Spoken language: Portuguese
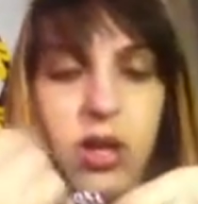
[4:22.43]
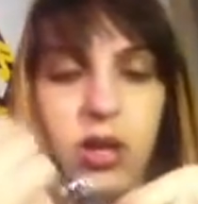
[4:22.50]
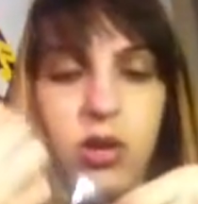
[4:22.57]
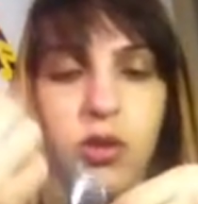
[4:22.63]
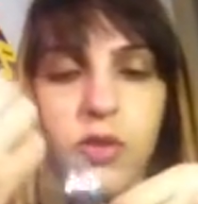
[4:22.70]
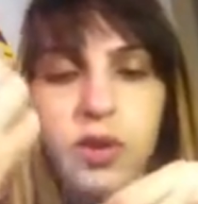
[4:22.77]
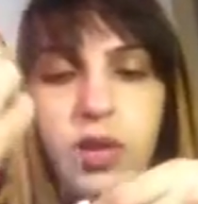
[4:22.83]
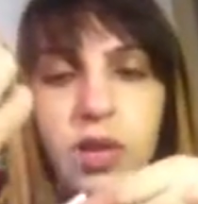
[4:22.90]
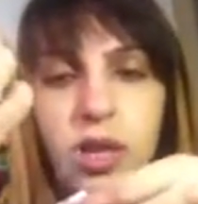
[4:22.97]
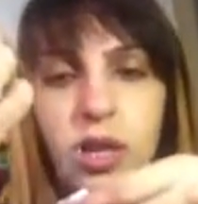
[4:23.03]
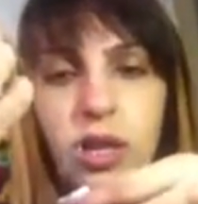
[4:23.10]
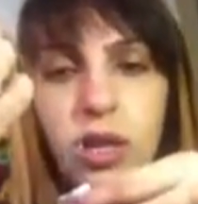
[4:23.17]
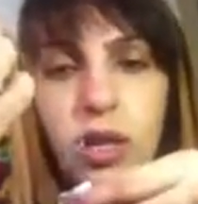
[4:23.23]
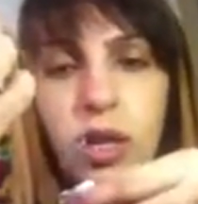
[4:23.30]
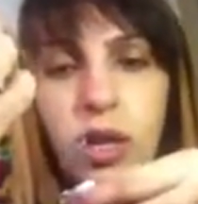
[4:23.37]
Deixa eu ver se é
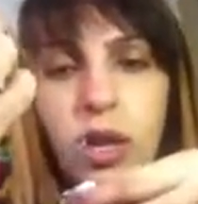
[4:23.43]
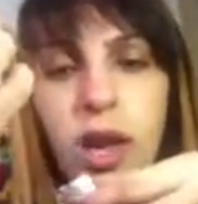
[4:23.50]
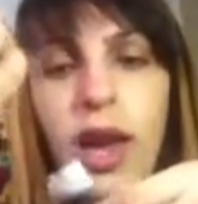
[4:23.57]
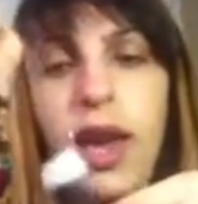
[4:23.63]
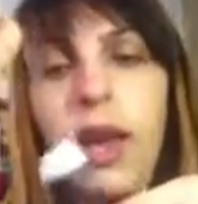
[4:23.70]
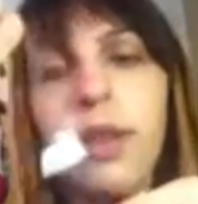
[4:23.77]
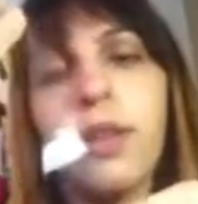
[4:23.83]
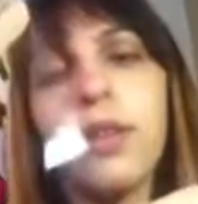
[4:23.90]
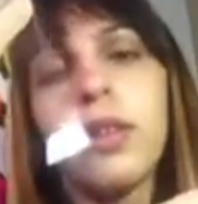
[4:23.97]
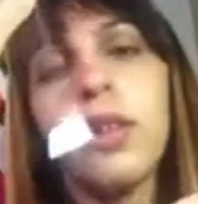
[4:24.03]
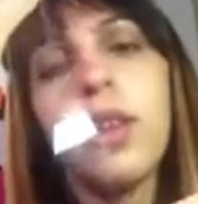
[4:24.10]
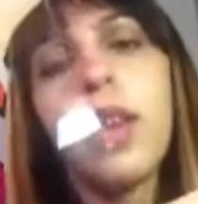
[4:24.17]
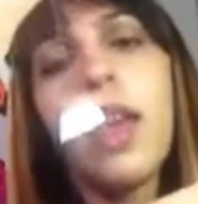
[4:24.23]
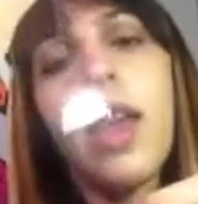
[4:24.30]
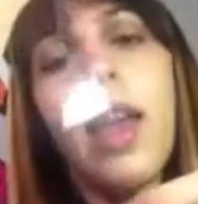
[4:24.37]
essa aqui. É,
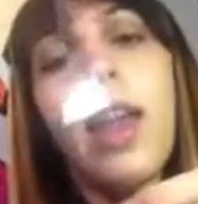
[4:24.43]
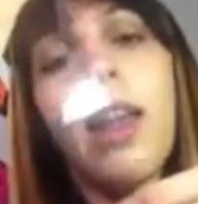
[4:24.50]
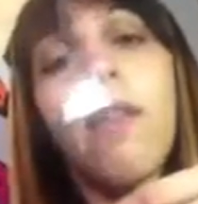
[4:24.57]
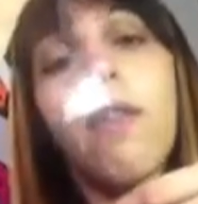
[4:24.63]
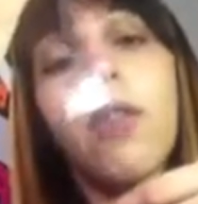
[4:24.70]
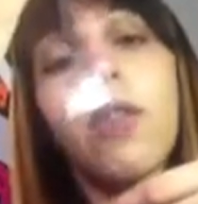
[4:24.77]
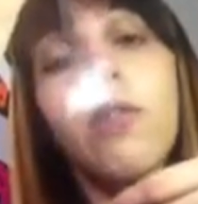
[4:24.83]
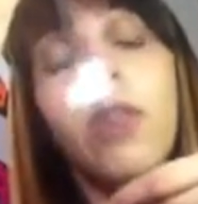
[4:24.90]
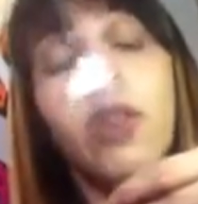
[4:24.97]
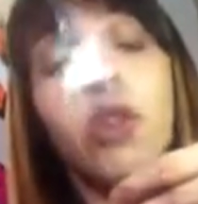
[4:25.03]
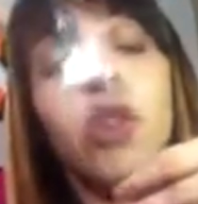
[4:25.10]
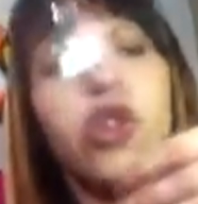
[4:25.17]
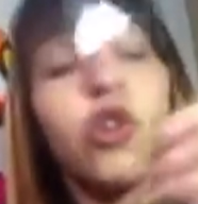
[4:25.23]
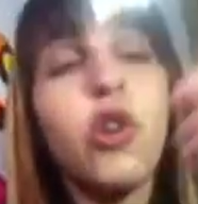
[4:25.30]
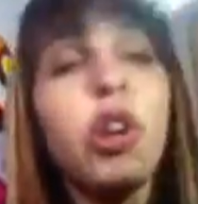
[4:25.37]
ela foi no
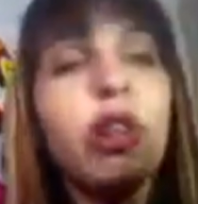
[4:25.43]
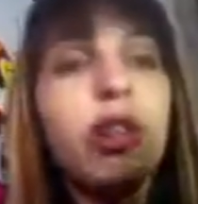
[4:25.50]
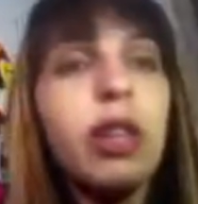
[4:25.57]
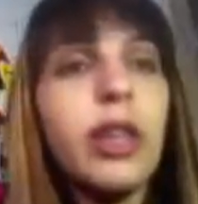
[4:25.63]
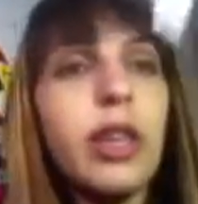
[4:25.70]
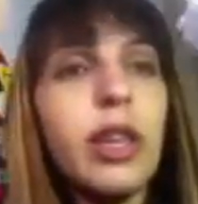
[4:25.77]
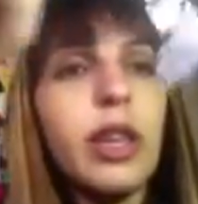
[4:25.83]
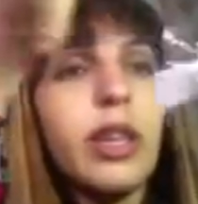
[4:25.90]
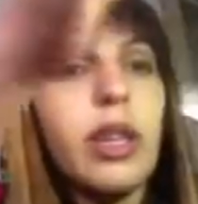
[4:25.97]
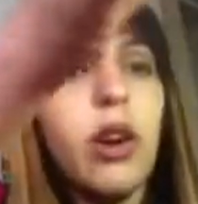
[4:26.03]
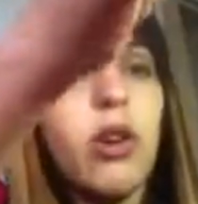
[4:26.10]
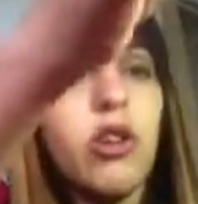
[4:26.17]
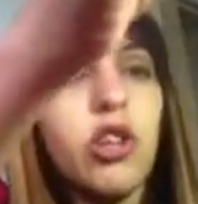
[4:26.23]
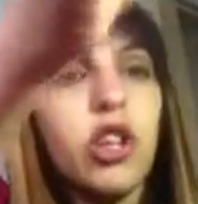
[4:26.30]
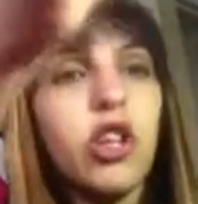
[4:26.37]
valor de 8,30,
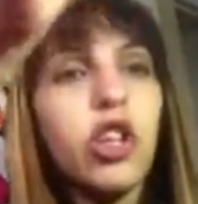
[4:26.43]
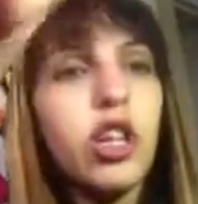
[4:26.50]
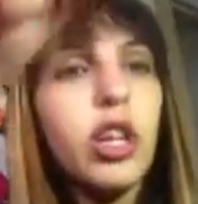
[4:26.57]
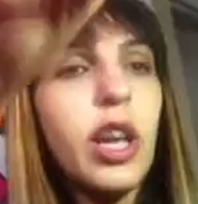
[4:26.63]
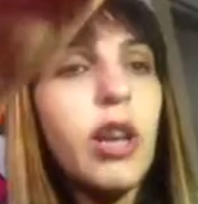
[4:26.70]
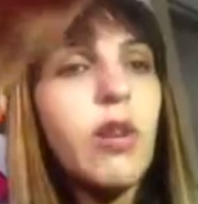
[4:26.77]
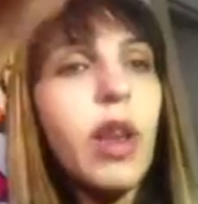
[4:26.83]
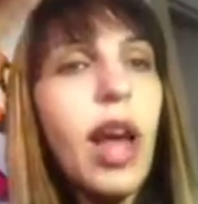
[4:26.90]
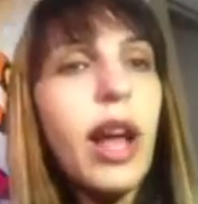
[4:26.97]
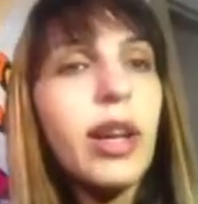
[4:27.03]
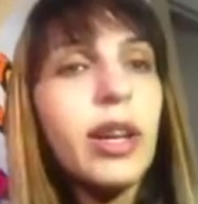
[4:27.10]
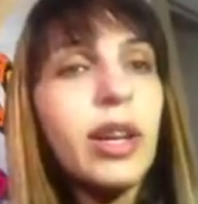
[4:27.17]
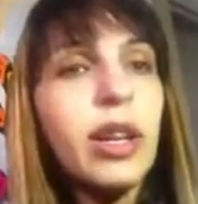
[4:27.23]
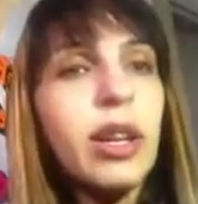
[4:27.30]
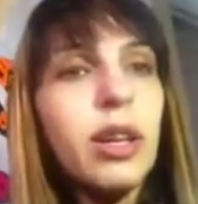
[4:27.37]
ó. Já tirei o
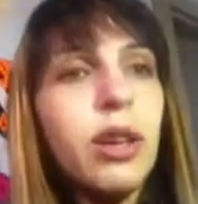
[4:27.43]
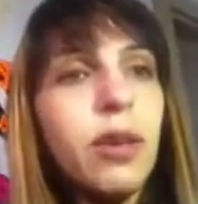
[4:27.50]
lacre.